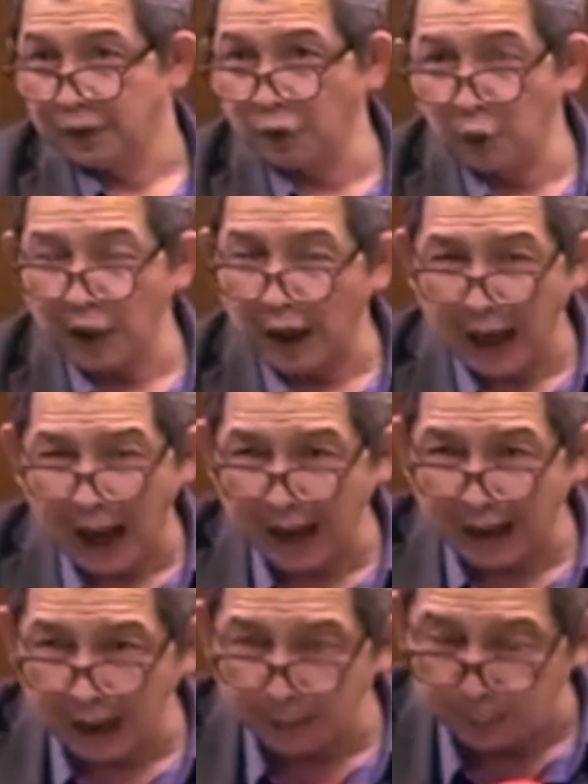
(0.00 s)

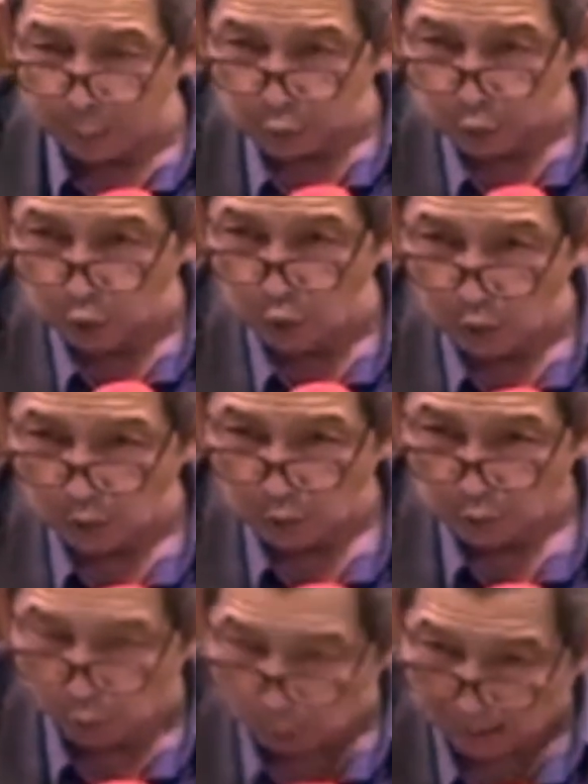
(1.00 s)
Saudara akan
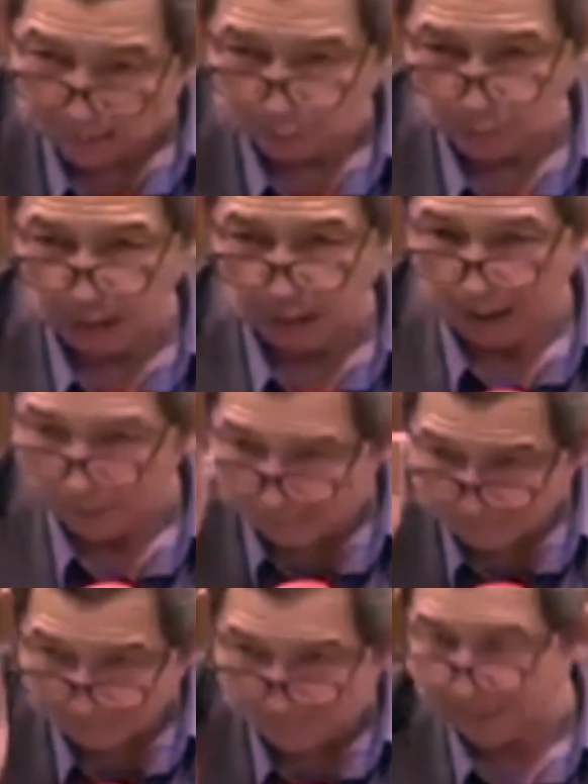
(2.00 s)
buntu doa saudara,
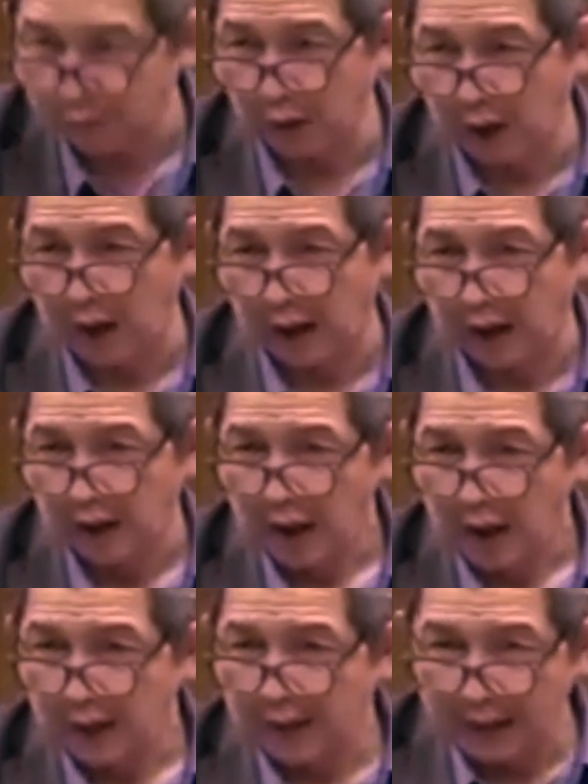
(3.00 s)
masalah saudara
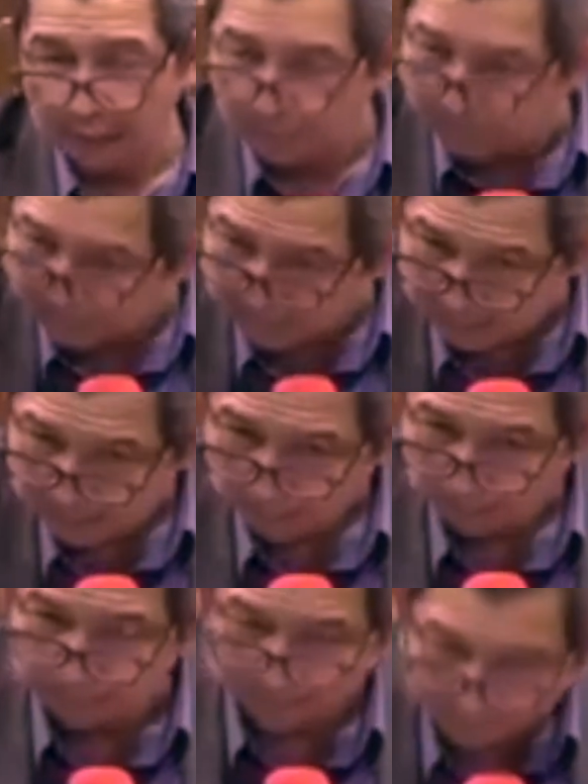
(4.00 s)

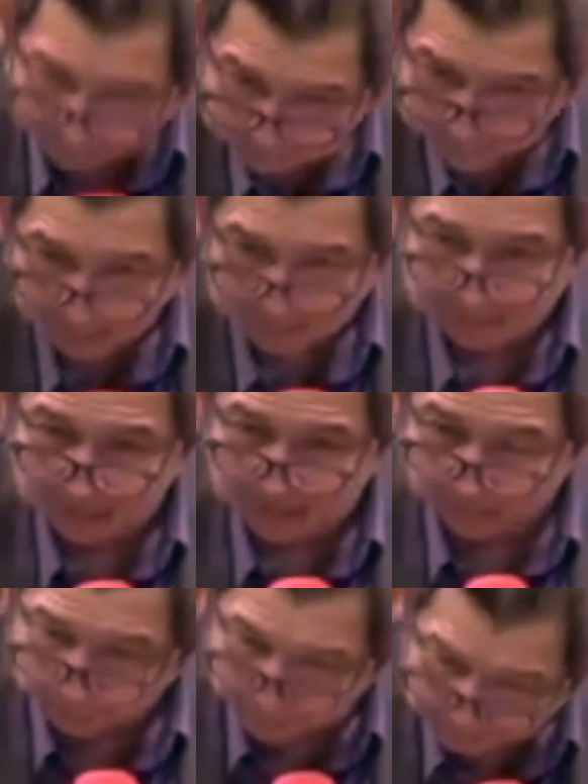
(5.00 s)
lebih berat lagi,
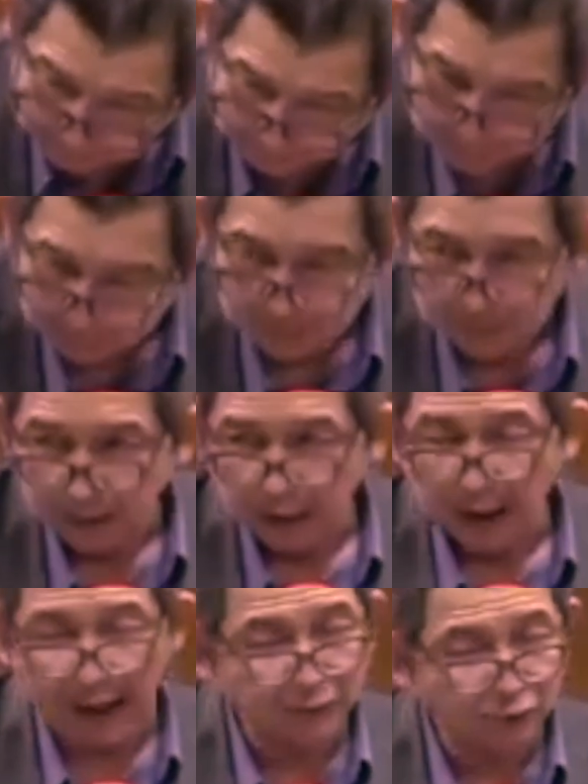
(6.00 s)
lebih
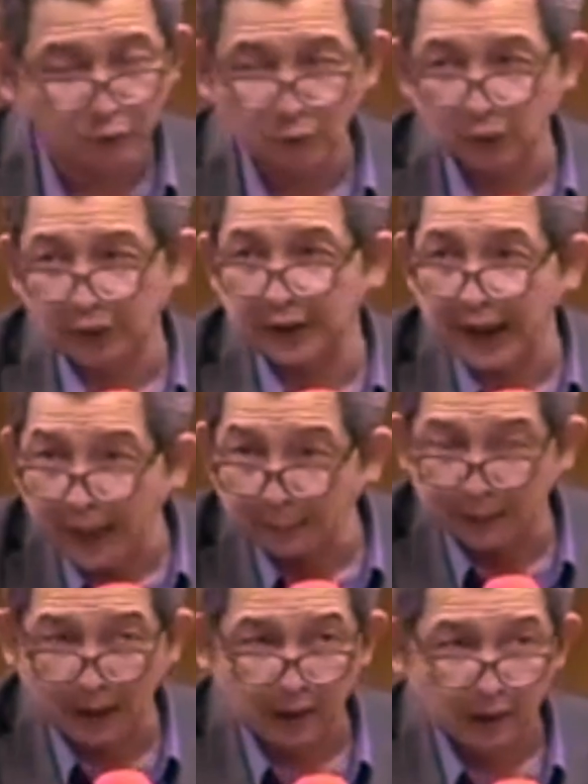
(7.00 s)
hancur.
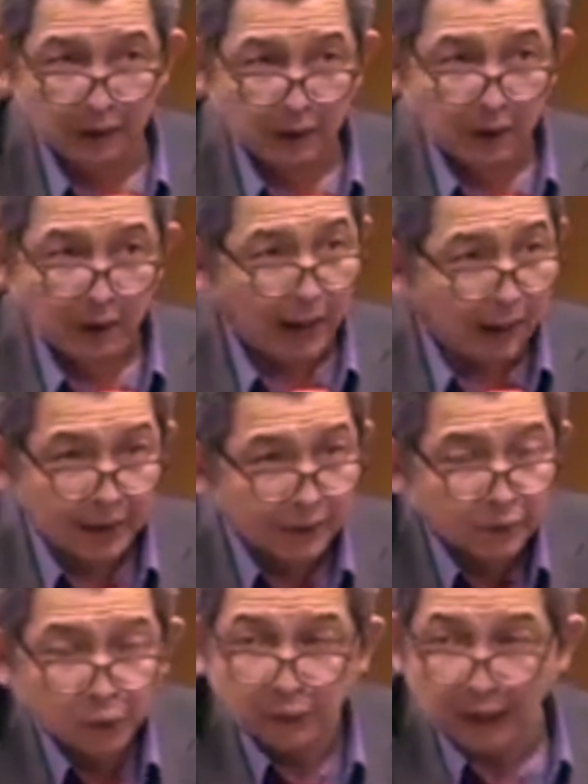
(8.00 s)
Kenapa?
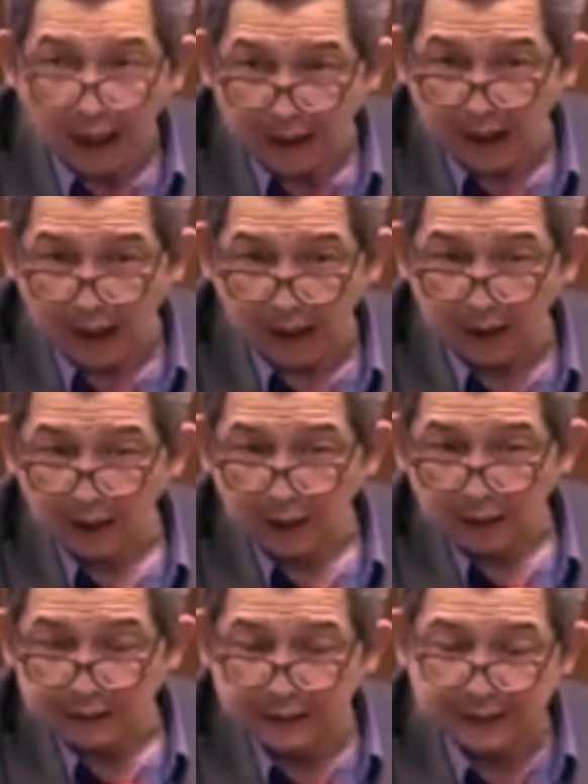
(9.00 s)
Karena saudara
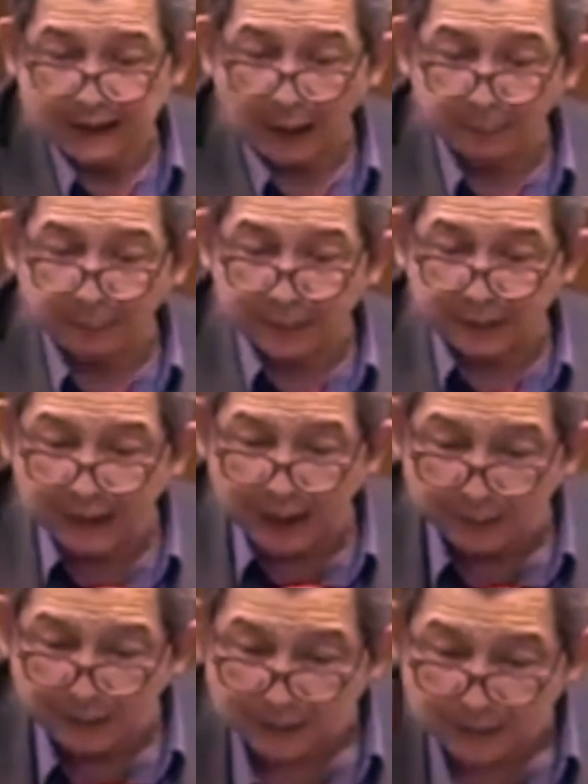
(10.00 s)
tidak
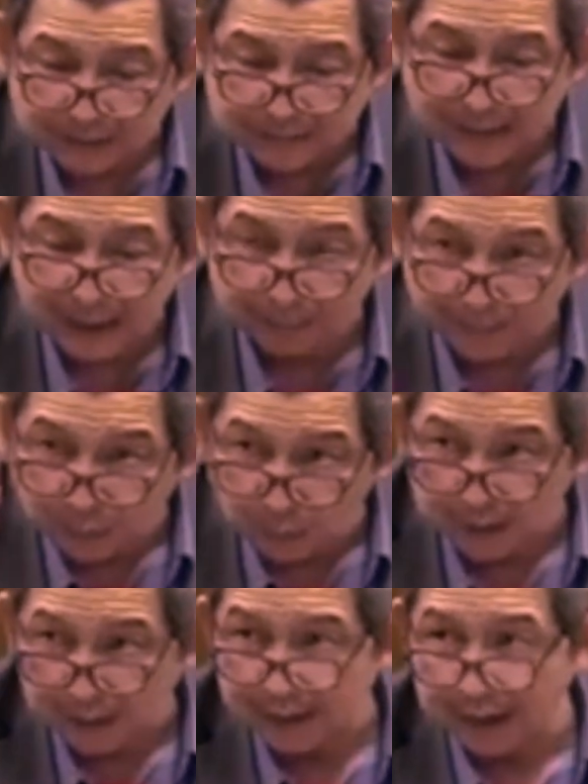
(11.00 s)
pernah mengerti apa yang
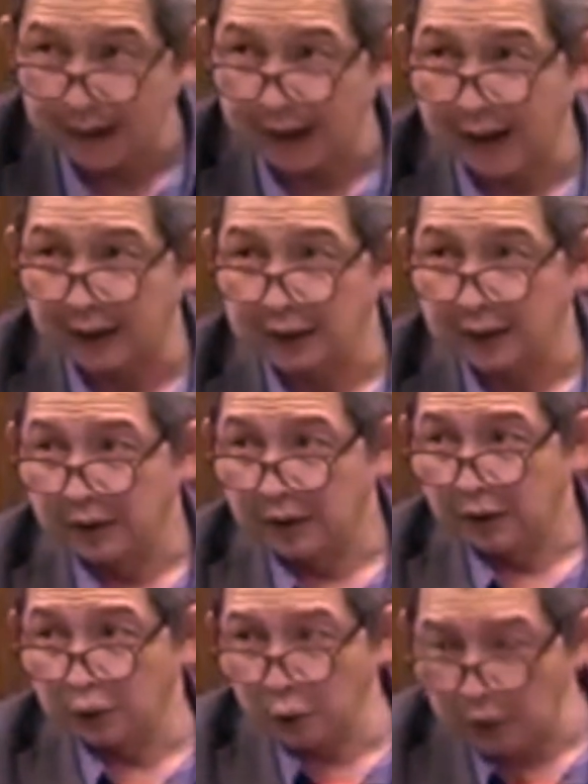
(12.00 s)
Tuhan katakan.
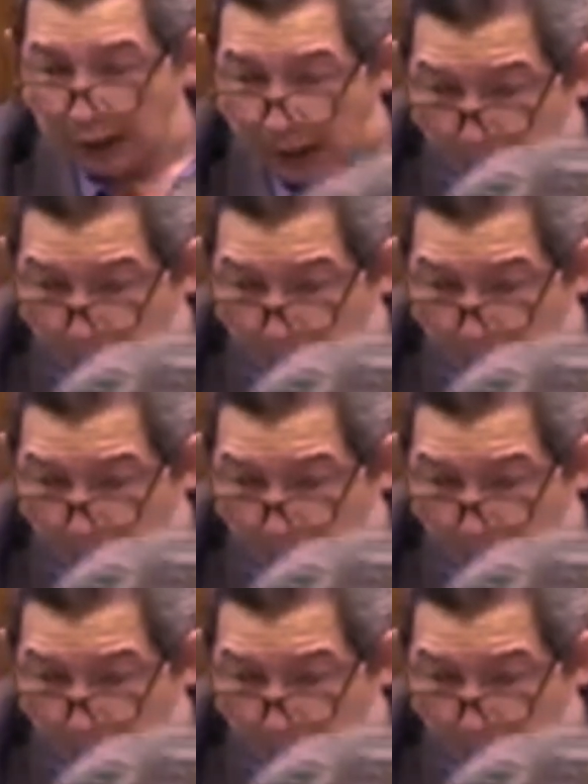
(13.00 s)
Saudara